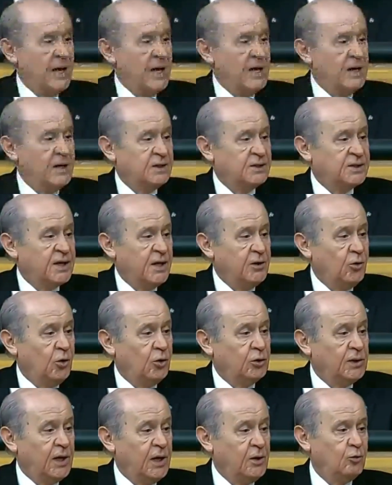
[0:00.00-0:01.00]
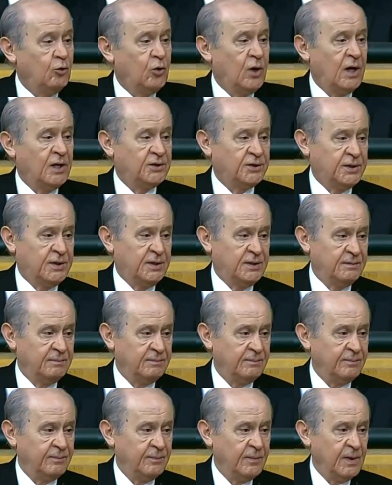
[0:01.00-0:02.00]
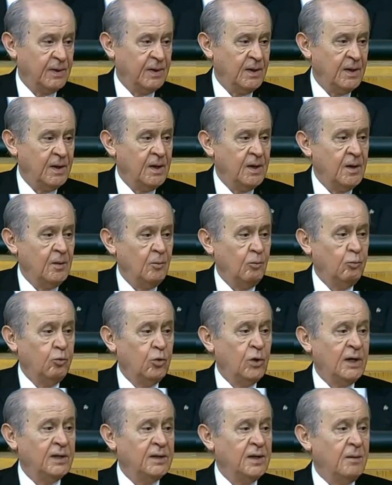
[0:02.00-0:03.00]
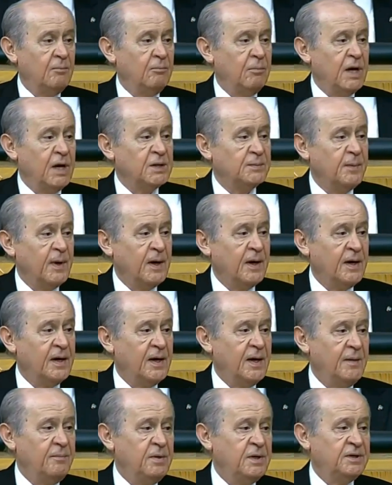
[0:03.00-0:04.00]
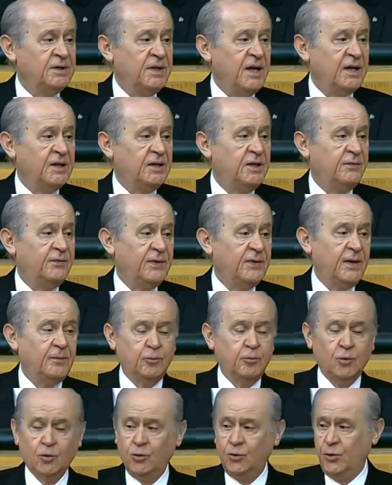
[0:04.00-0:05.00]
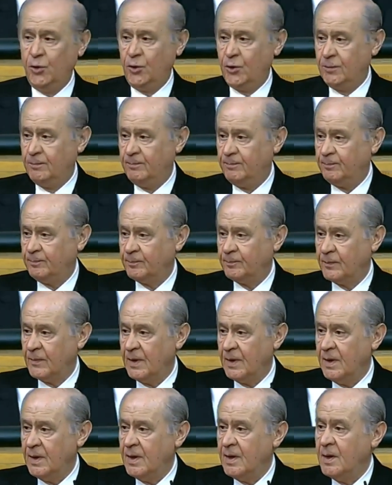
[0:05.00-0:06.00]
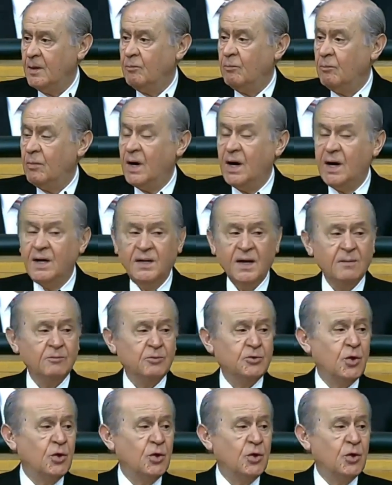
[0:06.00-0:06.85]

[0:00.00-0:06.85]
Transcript: en kısa yoldan ulaştırın. Buradan başbakana bir teklifle bulunuyorum. Madem